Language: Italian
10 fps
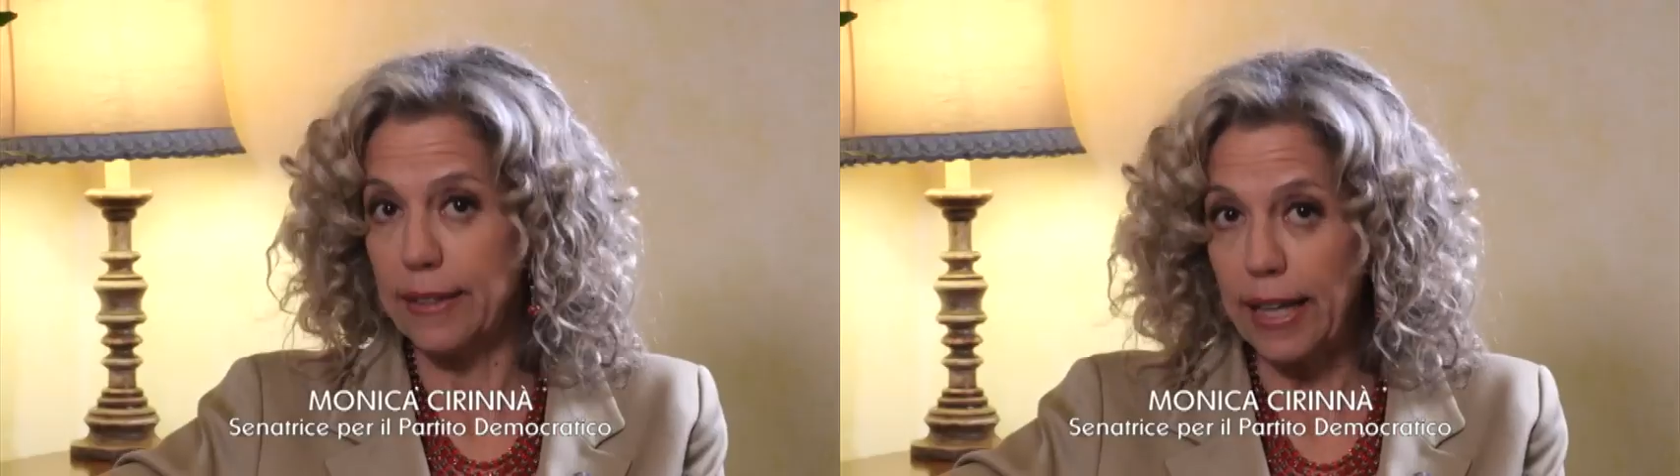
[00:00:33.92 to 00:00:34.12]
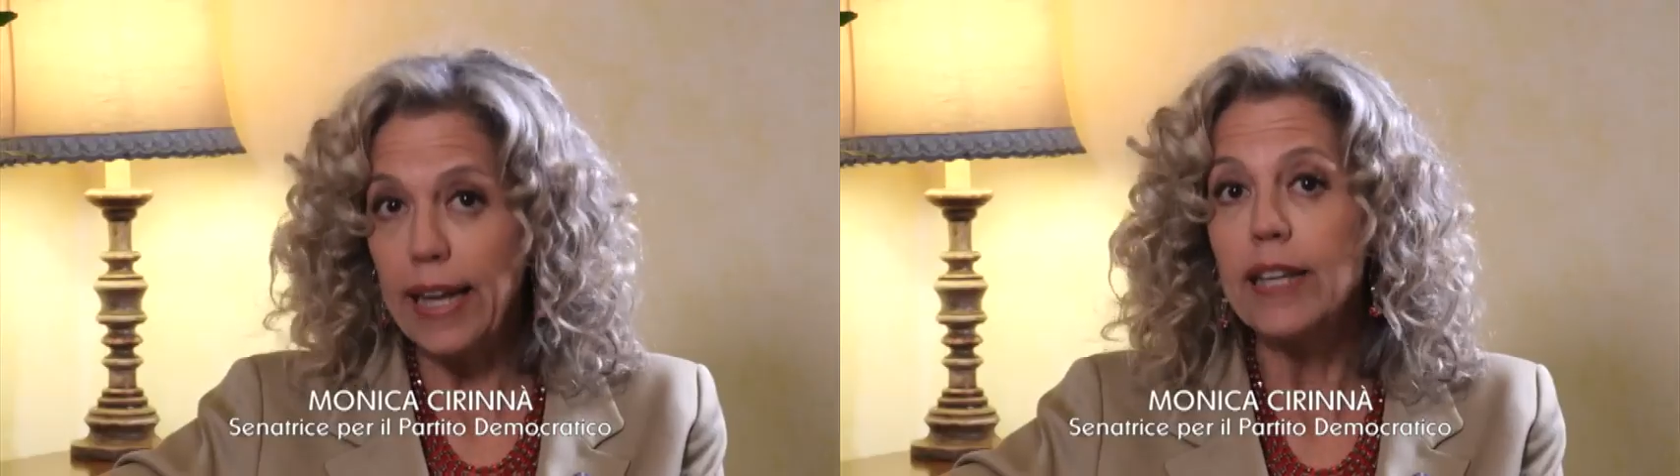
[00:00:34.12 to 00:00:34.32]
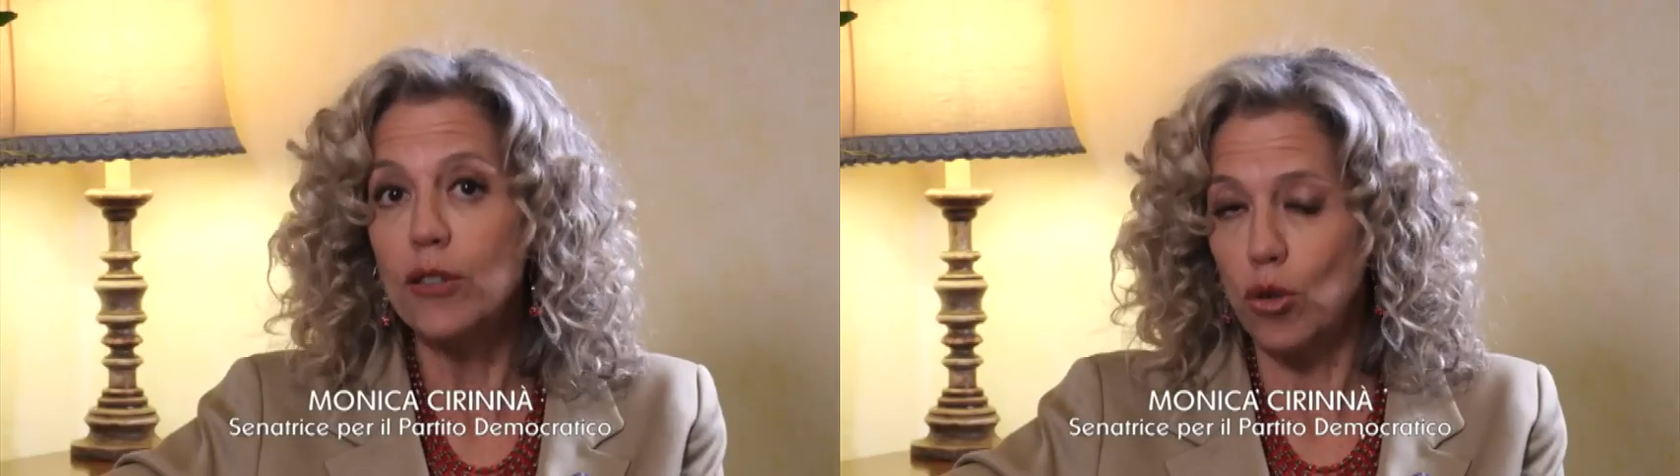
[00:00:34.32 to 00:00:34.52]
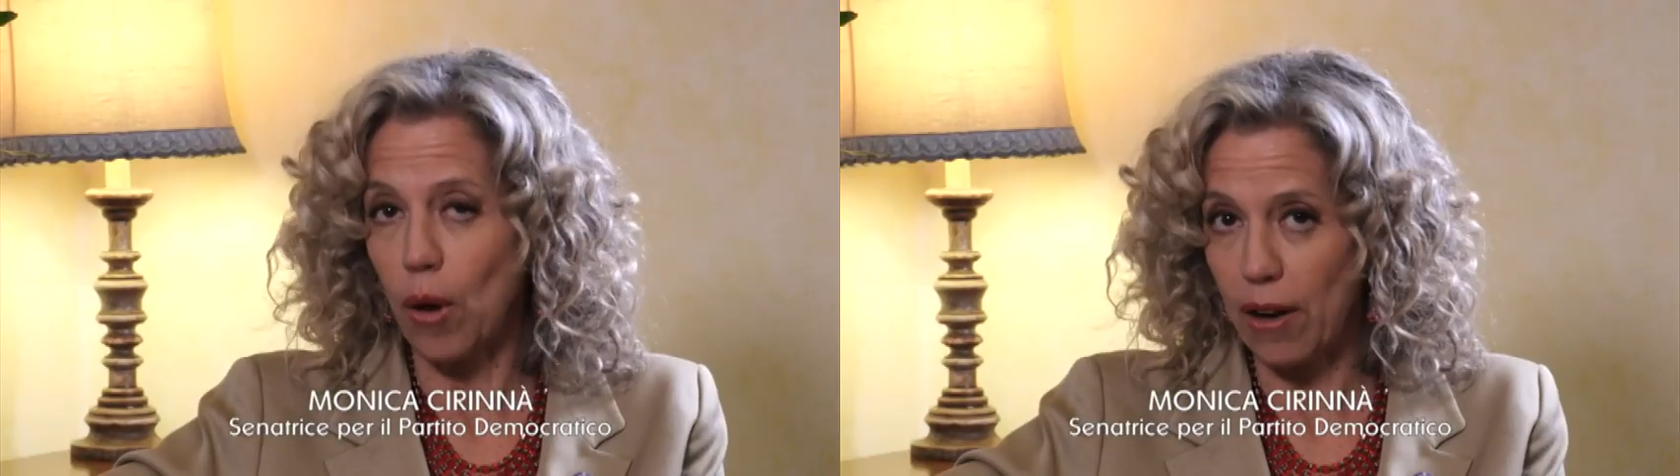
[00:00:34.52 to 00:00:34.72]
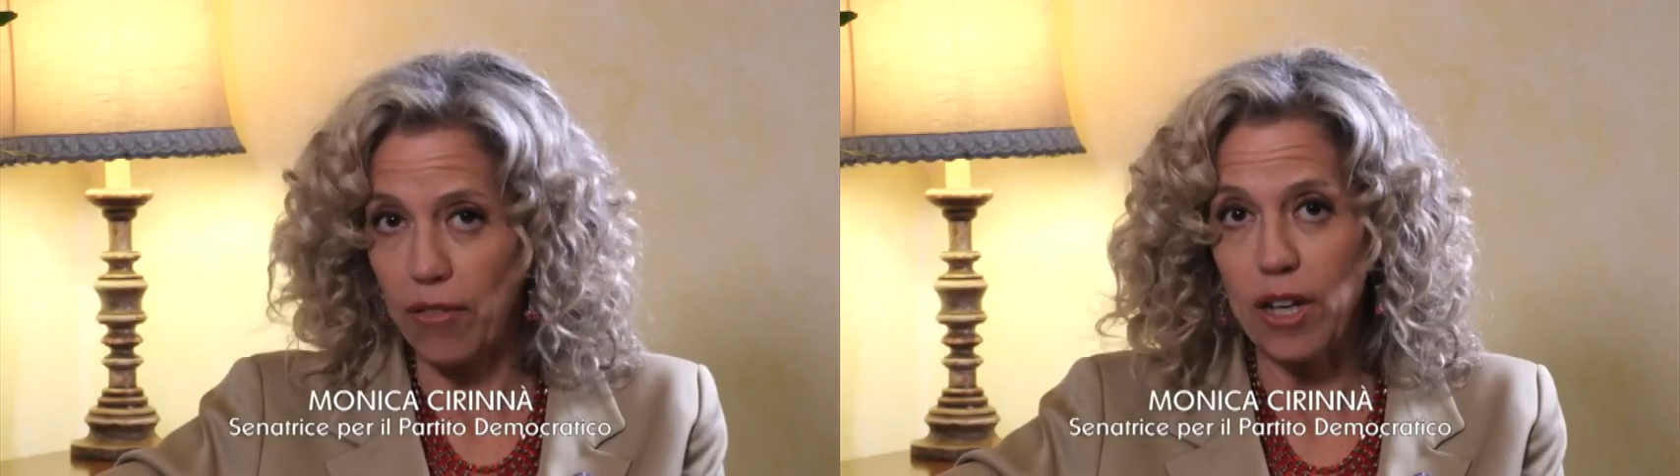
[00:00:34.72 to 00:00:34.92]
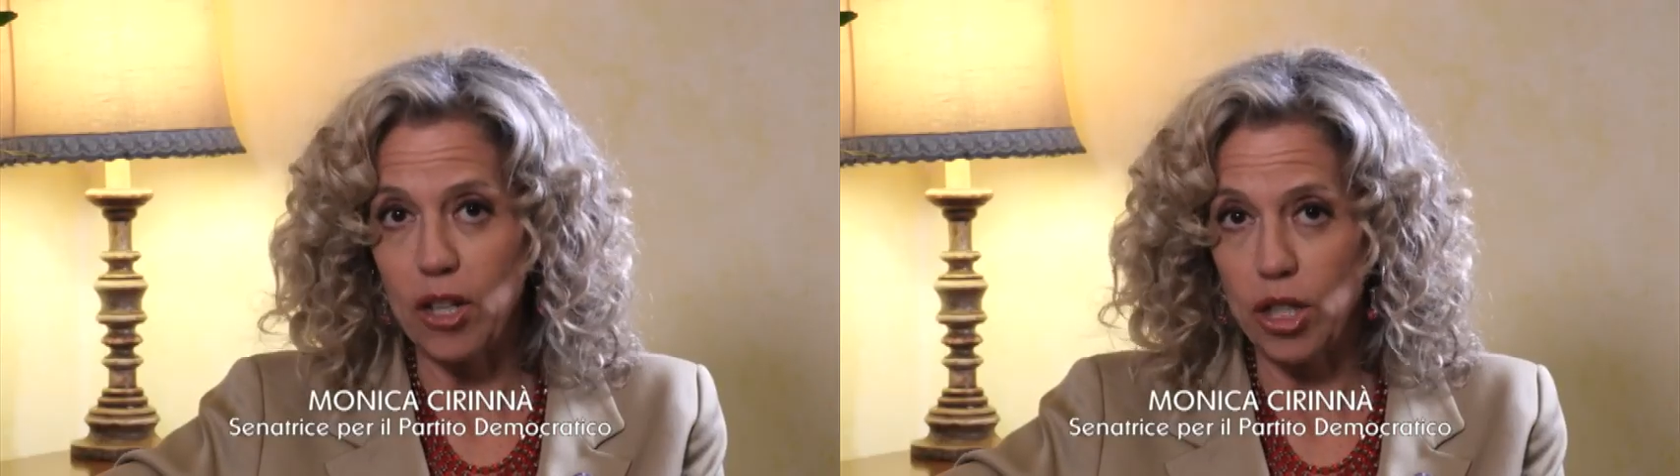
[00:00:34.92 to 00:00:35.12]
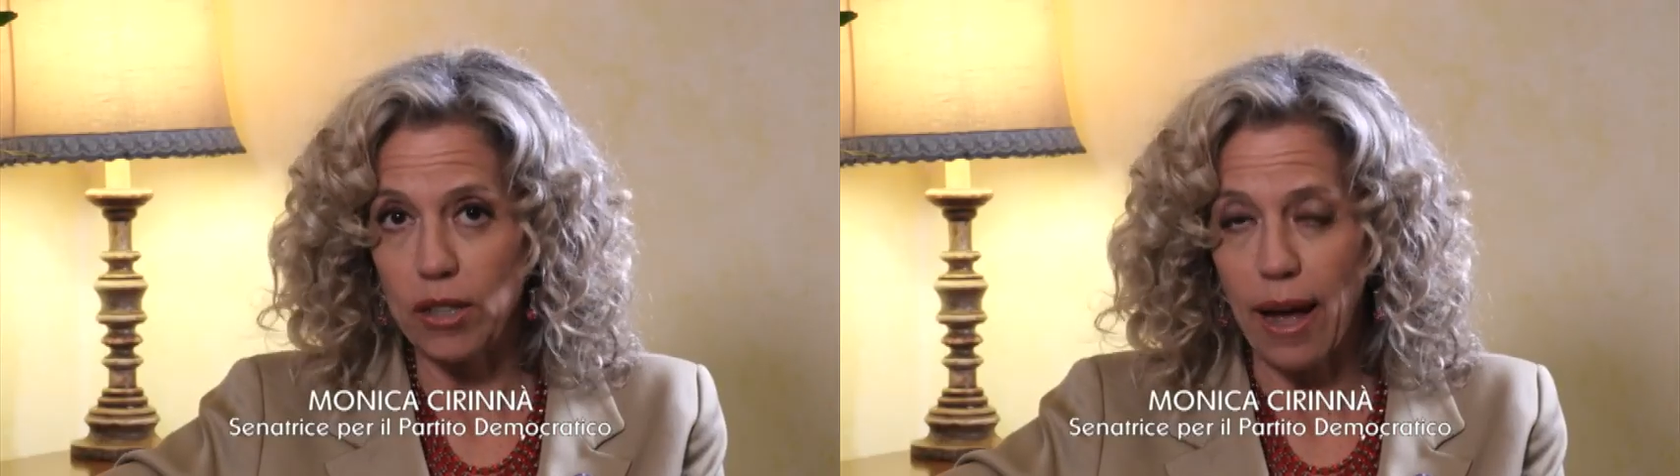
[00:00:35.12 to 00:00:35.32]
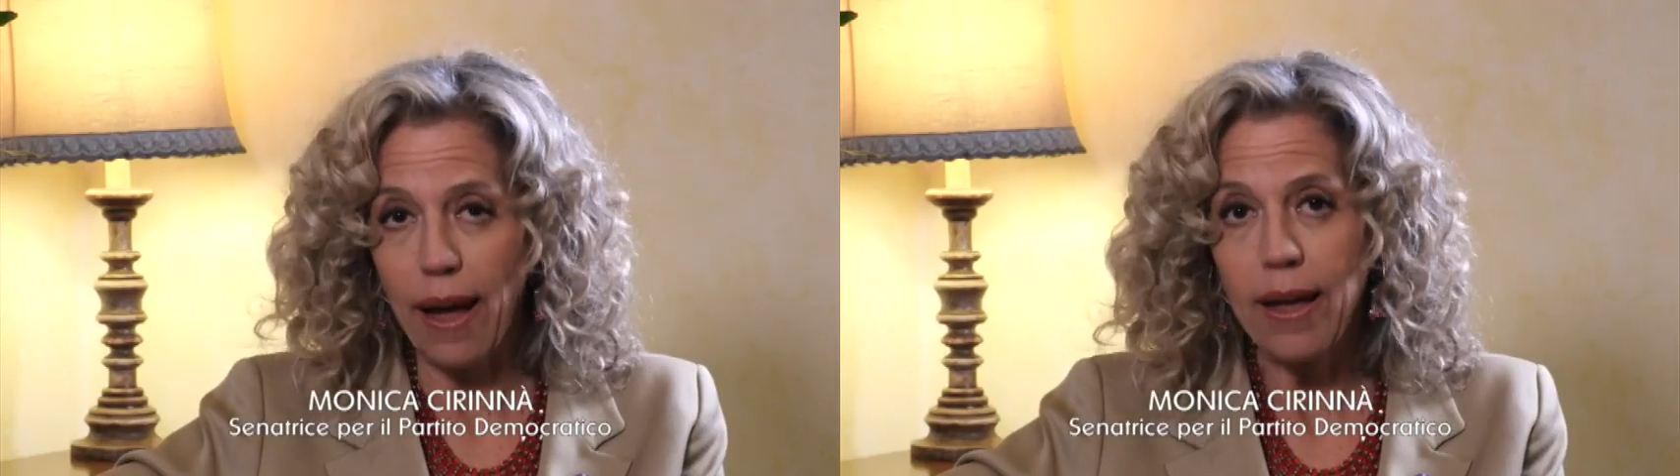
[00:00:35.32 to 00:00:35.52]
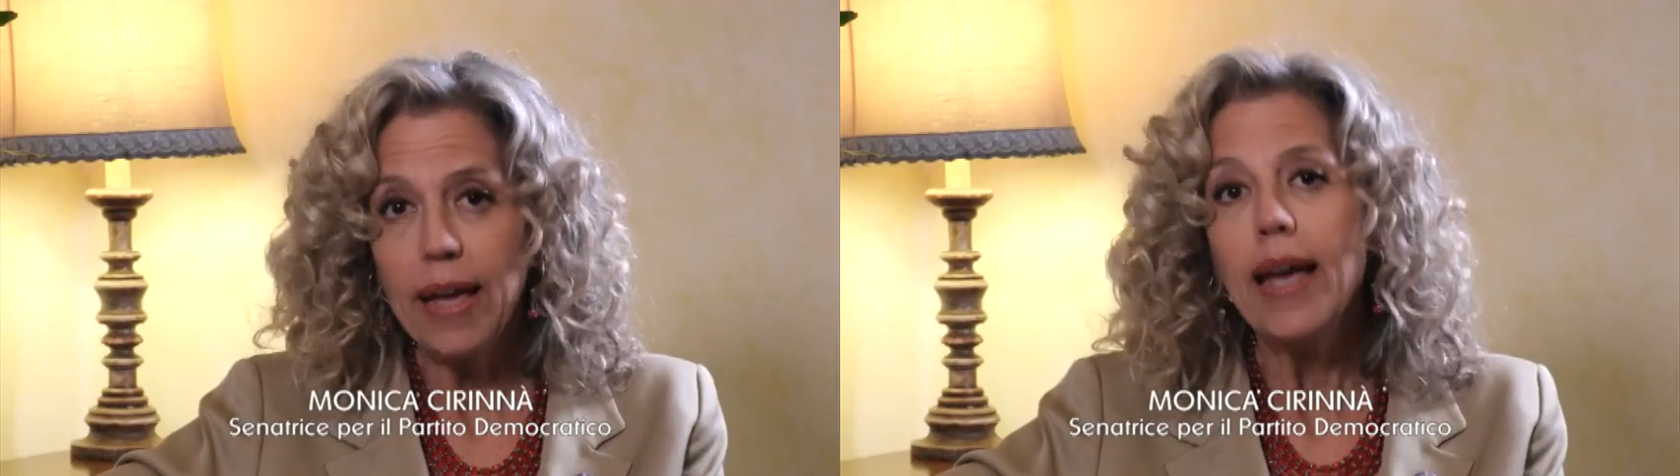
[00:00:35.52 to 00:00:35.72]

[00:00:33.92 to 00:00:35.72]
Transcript: diritto alla felicità